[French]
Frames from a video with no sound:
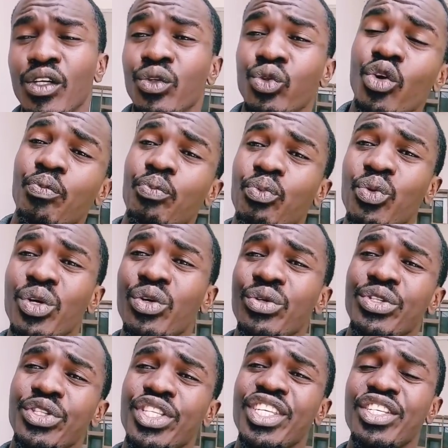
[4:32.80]
depuis le
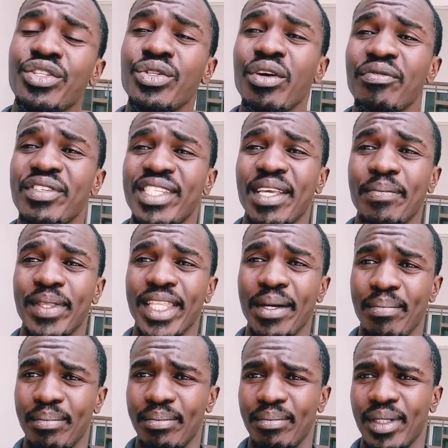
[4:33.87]
19
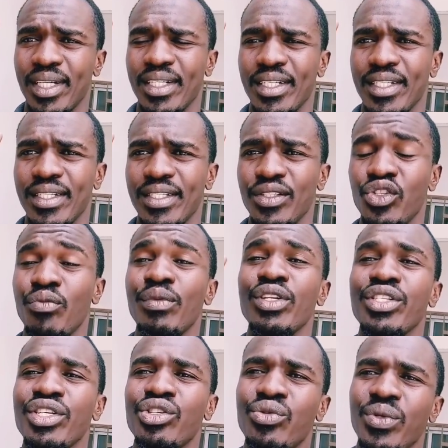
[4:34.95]
septembre
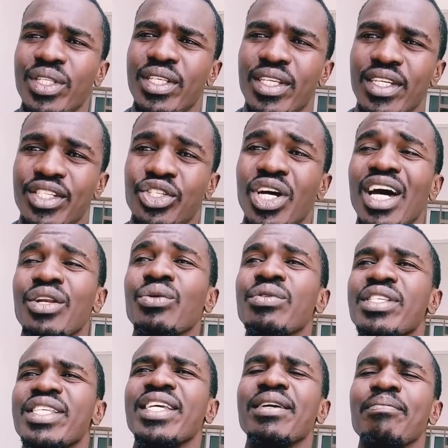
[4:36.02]
2018, tu as
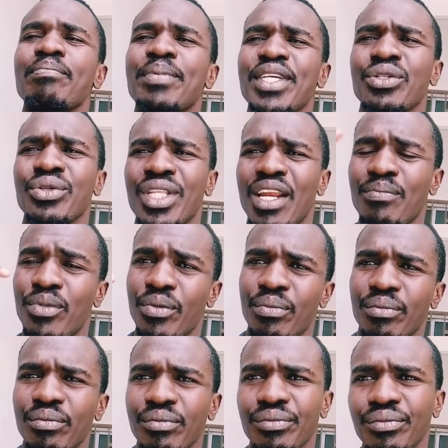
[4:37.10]
annoncé en pile ton album.
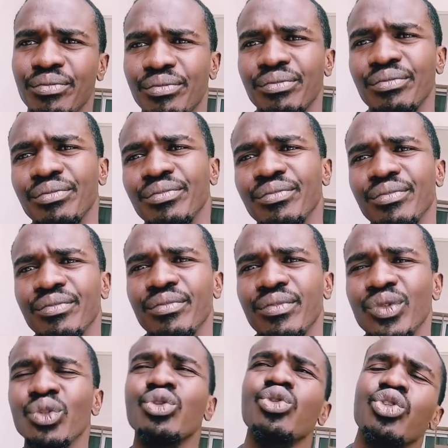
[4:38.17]

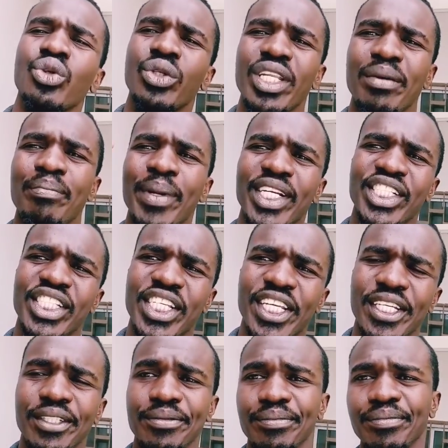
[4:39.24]
Nous tous, on est branchés.
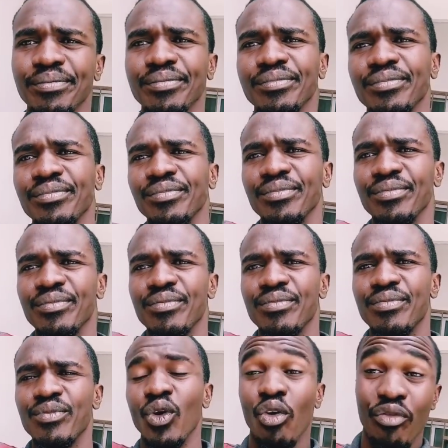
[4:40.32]

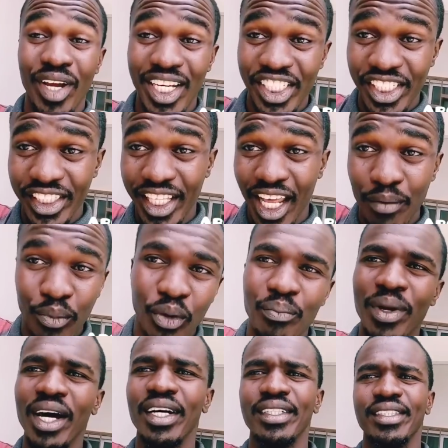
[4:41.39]
On veut acheter l'album
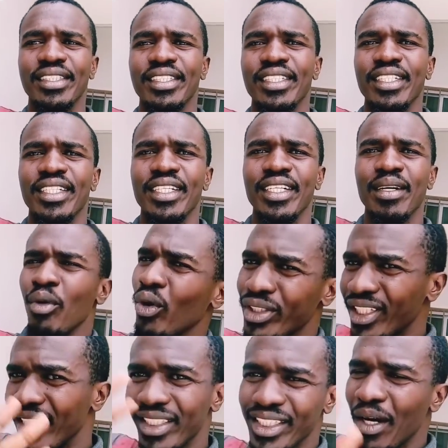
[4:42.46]
là. Mais on
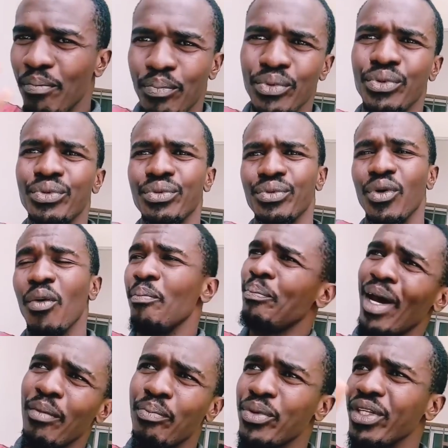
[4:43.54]
t'entend plus. On
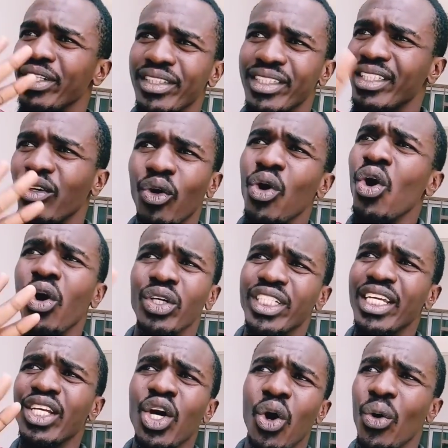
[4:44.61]
parle plus dans.
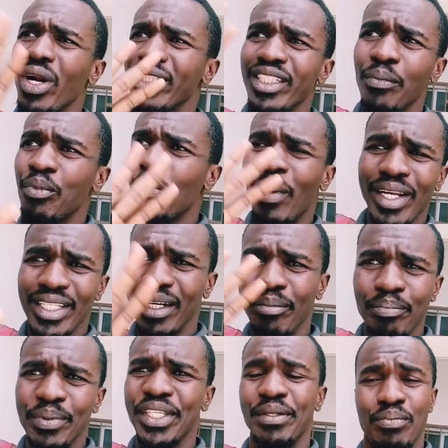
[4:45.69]
on n'entend plus parler
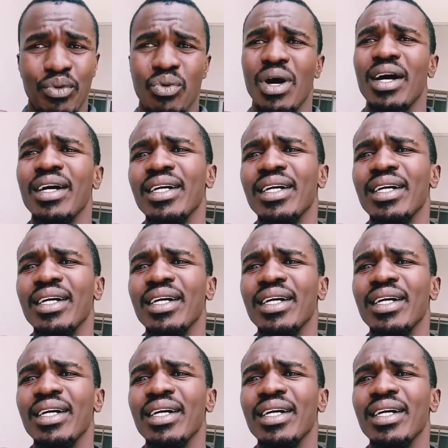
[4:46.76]
d'Ampi. Pourquoi